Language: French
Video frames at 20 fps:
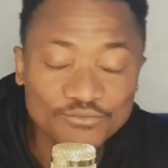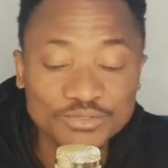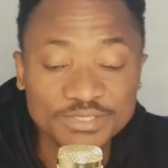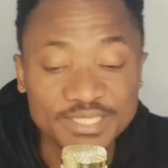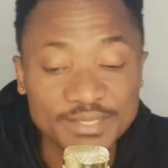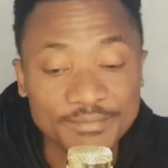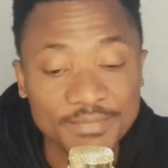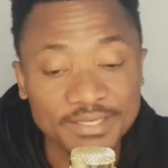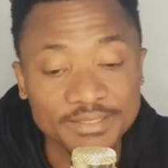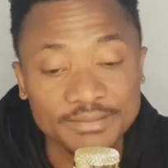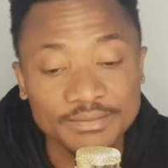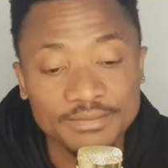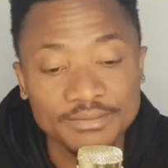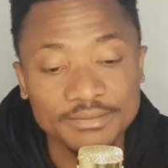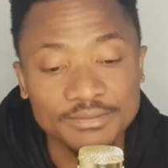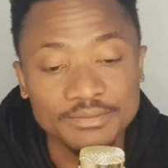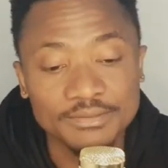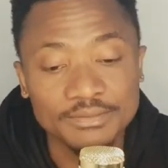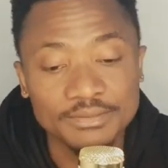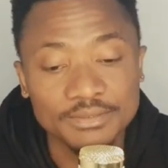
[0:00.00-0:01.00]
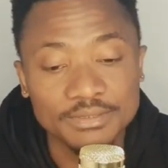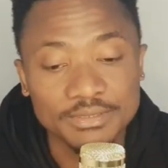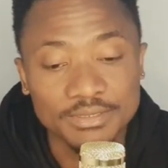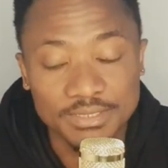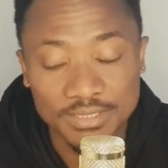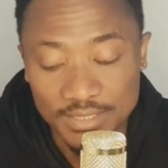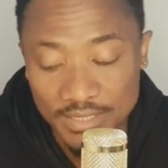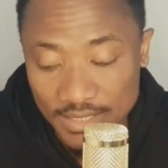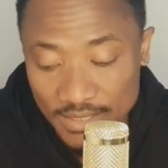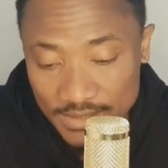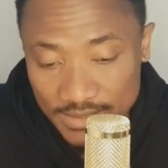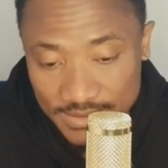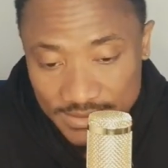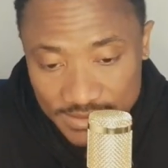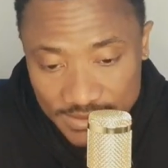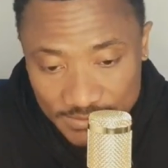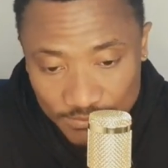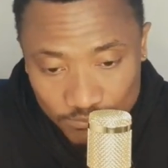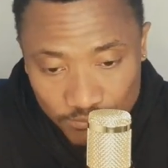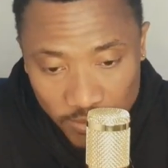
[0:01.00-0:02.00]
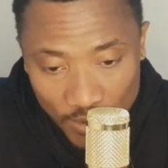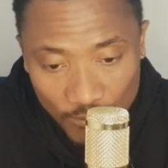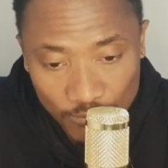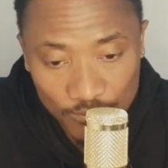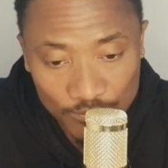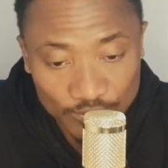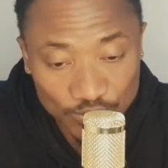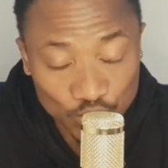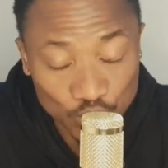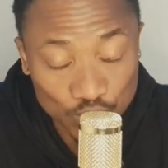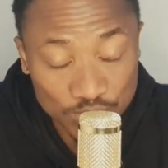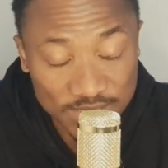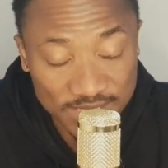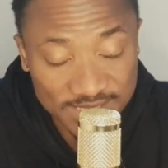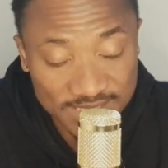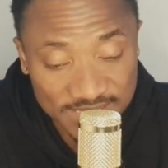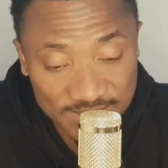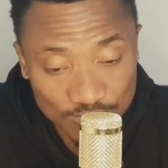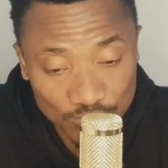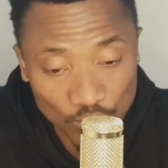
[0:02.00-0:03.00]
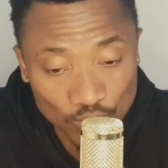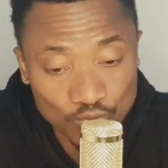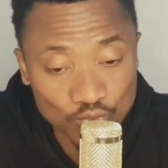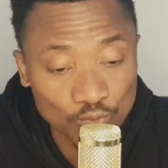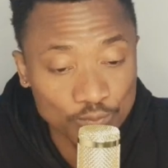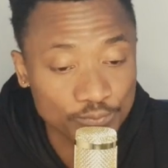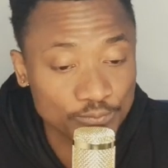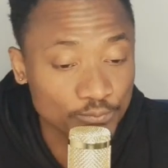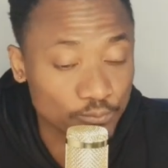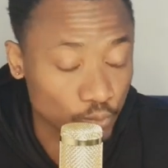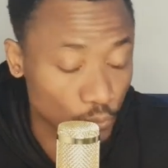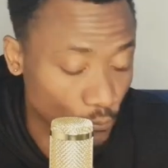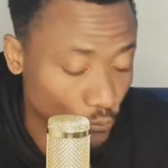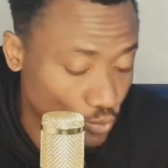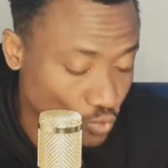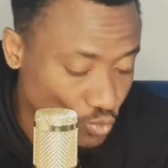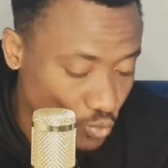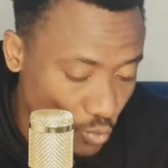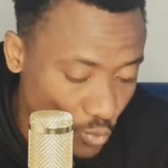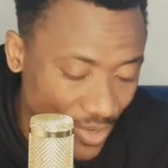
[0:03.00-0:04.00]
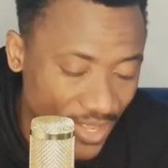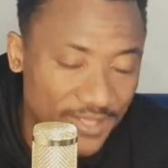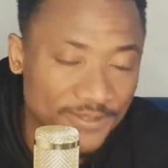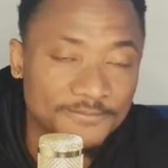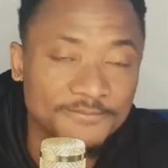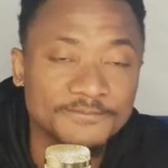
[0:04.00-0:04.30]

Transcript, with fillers: vous demande, à Simon nous propose quoi